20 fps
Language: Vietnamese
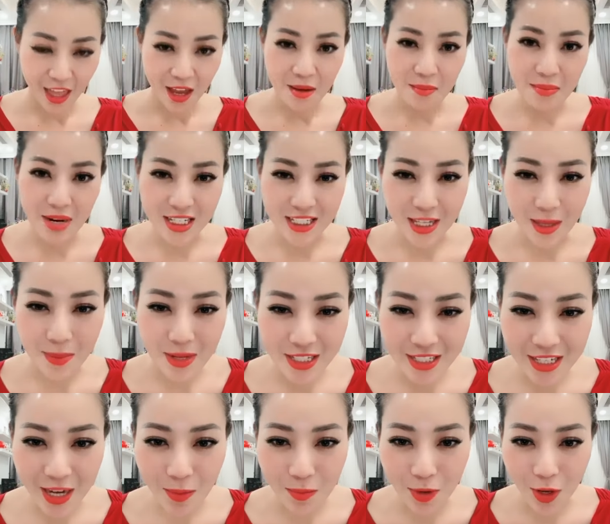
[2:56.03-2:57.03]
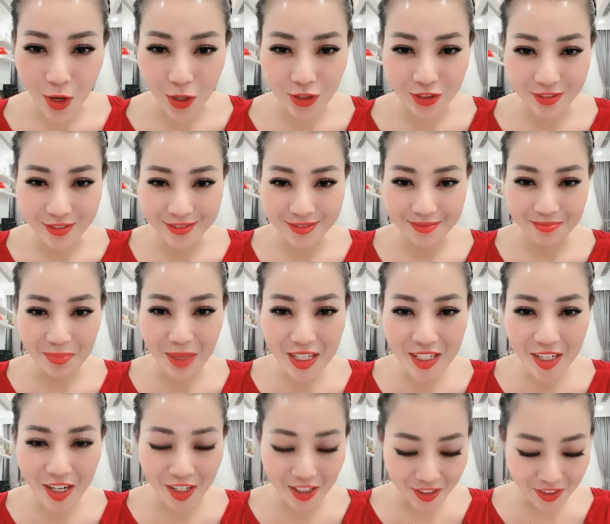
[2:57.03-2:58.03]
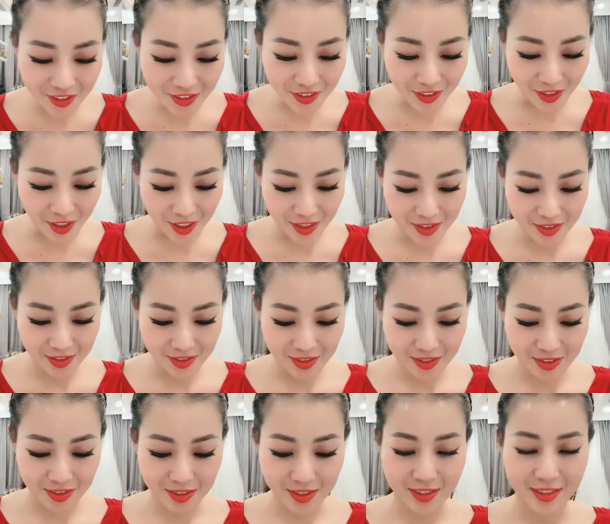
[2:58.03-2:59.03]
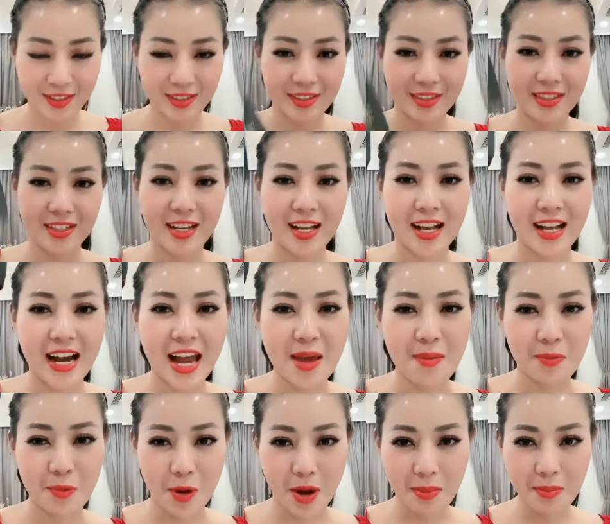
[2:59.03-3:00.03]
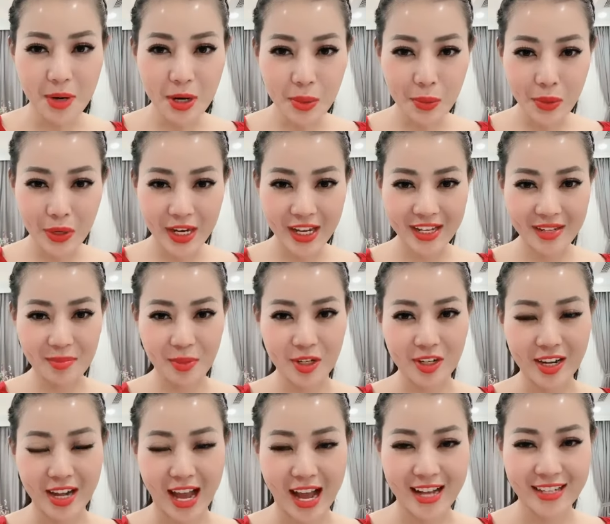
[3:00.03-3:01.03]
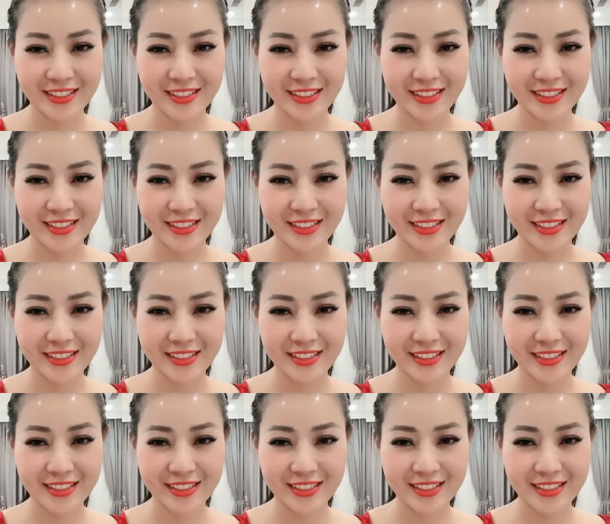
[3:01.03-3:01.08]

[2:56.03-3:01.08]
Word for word: Mở ra bên trong còn bất ngờ hơn nữa. Đẹp quá mức quy định mọi người ạ.